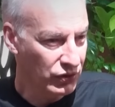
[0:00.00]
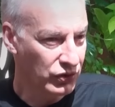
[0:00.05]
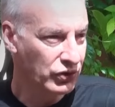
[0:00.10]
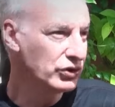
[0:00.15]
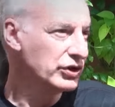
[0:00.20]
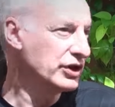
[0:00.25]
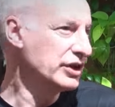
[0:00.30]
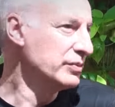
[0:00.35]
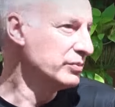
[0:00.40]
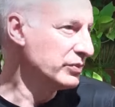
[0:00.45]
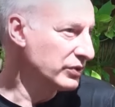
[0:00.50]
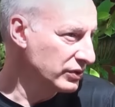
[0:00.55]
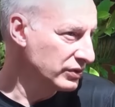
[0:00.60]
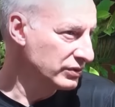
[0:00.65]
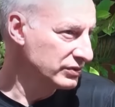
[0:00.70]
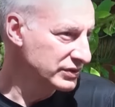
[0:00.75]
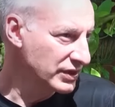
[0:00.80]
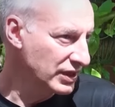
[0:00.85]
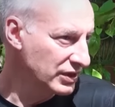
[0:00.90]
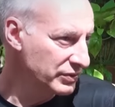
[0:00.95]
o
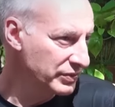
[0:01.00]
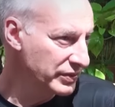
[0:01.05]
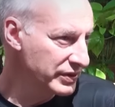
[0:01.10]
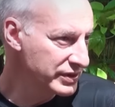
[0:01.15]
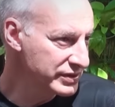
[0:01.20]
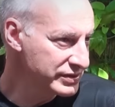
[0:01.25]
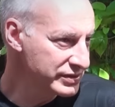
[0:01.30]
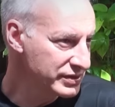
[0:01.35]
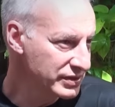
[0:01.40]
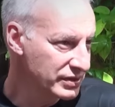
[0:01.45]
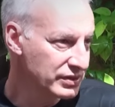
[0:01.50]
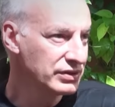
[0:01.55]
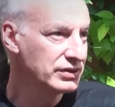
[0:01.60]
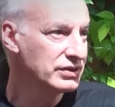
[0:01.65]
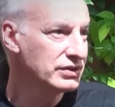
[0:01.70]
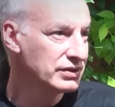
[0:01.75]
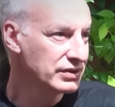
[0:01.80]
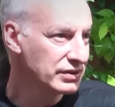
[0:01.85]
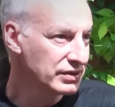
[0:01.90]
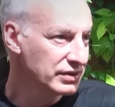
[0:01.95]
limón tal vez.
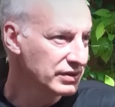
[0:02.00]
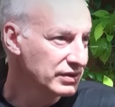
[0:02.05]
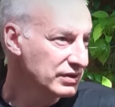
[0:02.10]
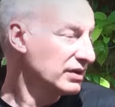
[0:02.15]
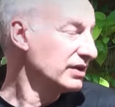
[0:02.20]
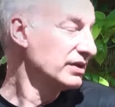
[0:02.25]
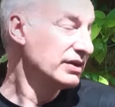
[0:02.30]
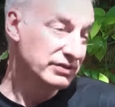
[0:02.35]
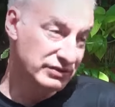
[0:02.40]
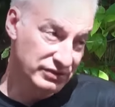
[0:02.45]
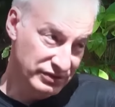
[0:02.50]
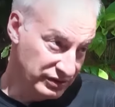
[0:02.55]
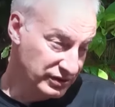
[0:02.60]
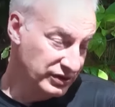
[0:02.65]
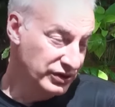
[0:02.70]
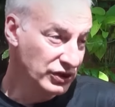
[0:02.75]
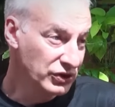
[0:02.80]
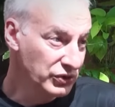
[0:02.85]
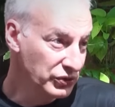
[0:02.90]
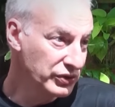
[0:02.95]
Productos caseros. Eh,
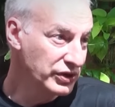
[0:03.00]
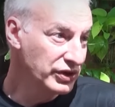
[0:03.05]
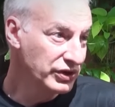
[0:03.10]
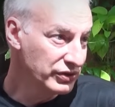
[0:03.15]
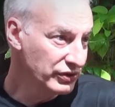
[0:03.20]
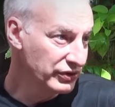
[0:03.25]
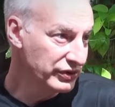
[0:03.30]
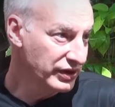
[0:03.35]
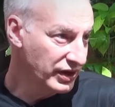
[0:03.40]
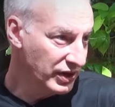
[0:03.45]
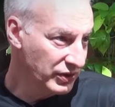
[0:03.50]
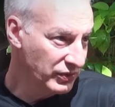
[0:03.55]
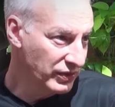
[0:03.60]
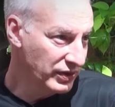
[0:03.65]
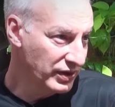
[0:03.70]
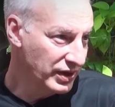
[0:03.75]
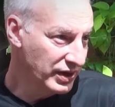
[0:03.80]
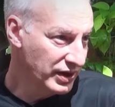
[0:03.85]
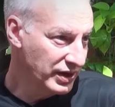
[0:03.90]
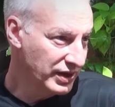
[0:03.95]
diluido en
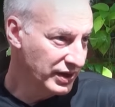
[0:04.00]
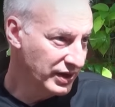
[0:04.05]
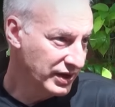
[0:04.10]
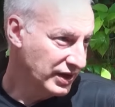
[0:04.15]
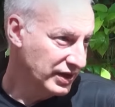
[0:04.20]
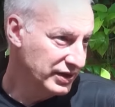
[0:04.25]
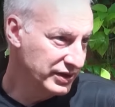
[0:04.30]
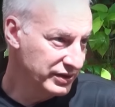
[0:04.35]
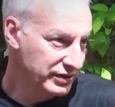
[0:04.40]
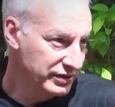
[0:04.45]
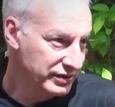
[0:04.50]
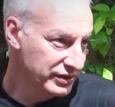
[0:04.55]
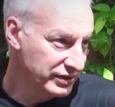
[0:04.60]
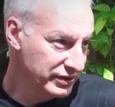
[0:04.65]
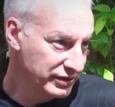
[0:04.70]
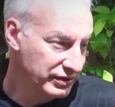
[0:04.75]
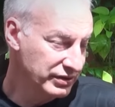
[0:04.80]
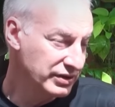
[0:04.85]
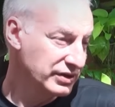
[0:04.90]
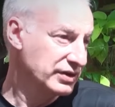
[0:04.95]
agua
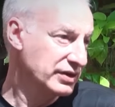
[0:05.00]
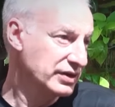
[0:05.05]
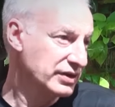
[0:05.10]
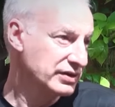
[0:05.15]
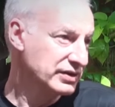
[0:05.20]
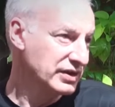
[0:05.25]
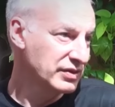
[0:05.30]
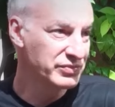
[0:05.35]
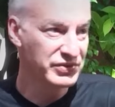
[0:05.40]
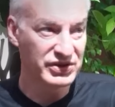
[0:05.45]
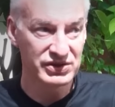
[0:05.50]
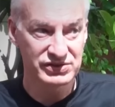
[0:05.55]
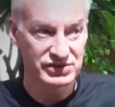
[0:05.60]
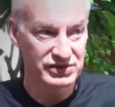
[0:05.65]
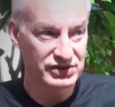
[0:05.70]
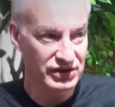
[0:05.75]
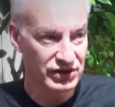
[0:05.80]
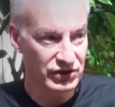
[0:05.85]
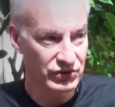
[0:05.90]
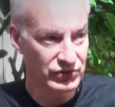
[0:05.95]
caliente, eh, también
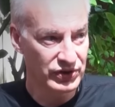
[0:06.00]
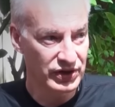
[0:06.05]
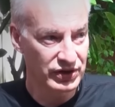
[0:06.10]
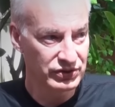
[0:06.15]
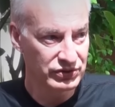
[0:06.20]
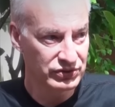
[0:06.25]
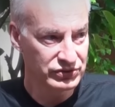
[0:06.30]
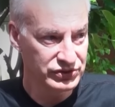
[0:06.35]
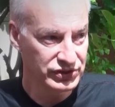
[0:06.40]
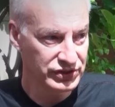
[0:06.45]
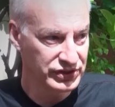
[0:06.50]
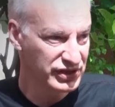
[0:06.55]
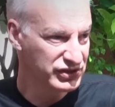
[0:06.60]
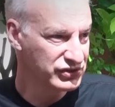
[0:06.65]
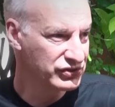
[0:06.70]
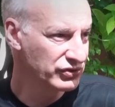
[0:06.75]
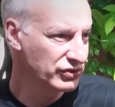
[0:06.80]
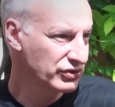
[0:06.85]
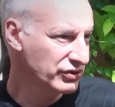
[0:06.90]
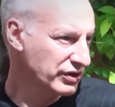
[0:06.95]
se deja una noche y
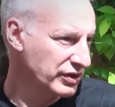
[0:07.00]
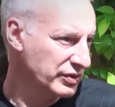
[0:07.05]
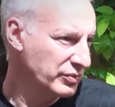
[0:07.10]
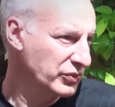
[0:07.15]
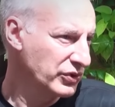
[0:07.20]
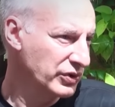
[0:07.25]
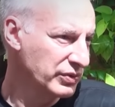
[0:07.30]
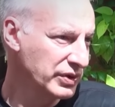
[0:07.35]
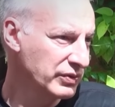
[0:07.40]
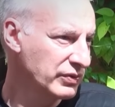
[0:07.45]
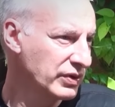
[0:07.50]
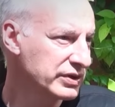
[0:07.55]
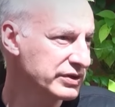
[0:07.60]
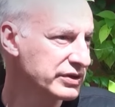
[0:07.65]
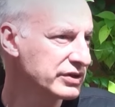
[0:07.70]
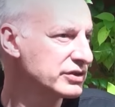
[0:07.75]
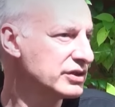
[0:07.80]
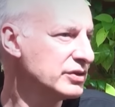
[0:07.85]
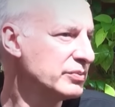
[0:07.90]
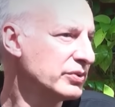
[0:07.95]
eso remueve
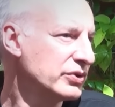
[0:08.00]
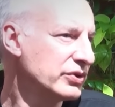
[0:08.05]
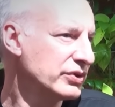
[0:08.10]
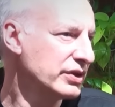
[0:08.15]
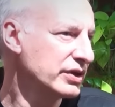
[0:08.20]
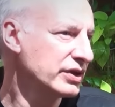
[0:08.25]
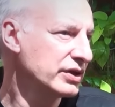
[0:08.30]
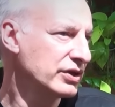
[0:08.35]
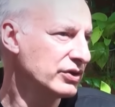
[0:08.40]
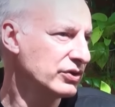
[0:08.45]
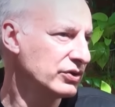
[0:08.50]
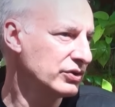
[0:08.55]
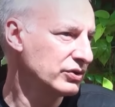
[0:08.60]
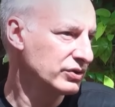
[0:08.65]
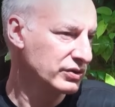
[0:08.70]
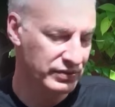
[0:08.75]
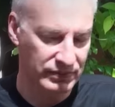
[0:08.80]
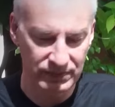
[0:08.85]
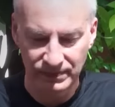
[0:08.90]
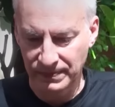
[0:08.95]
cualquier tipo de
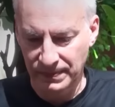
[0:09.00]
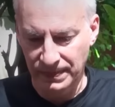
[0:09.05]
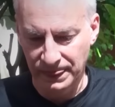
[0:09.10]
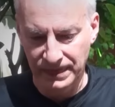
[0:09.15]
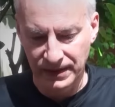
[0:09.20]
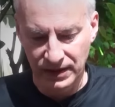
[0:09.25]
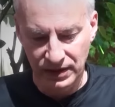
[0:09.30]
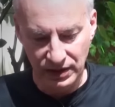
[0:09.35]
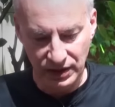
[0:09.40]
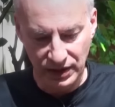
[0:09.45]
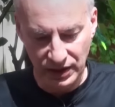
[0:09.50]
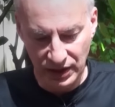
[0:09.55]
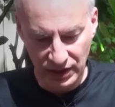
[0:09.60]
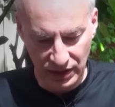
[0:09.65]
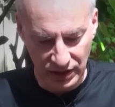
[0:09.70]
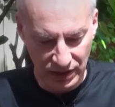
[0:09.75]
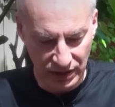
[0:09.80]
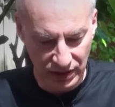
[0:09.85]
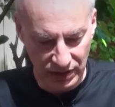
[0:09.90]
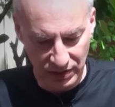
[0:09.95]
olor. Claro.
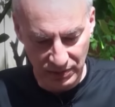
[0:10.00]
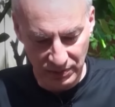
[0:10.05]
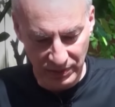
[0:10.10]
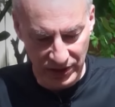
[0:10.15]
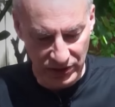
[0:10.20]
En el